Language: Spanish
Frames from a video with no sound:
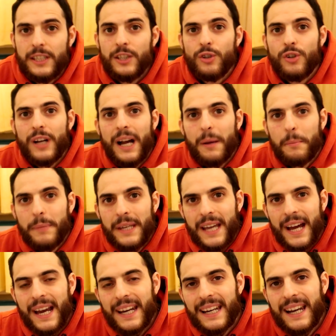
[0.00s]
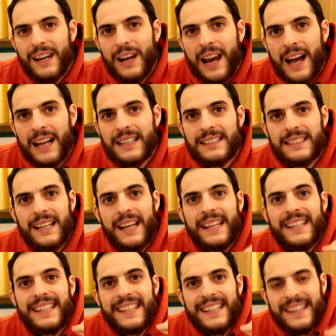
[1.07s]
sino cambiar las
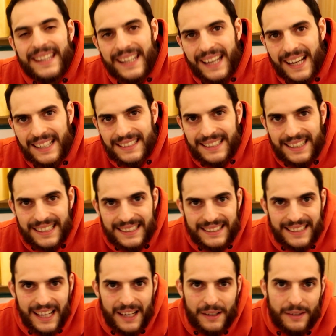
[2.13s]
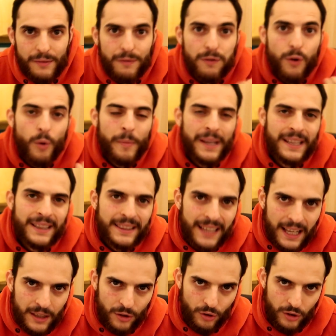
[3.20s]
ideas que están
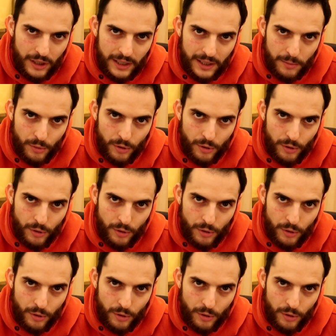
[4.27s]
fomentando esas